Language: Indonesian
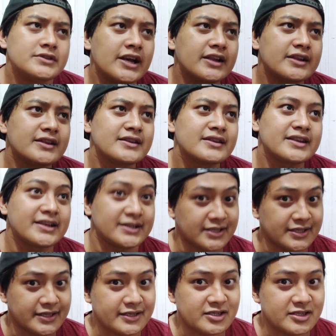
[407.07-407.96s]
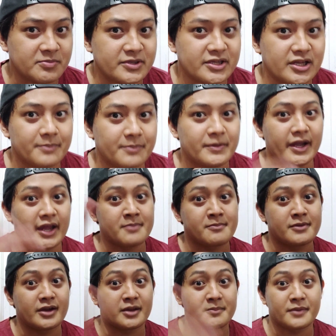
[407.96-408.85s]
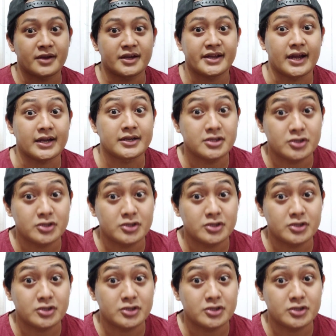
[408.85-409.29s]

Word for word: dan kita lihat seperti apa ember-ember yang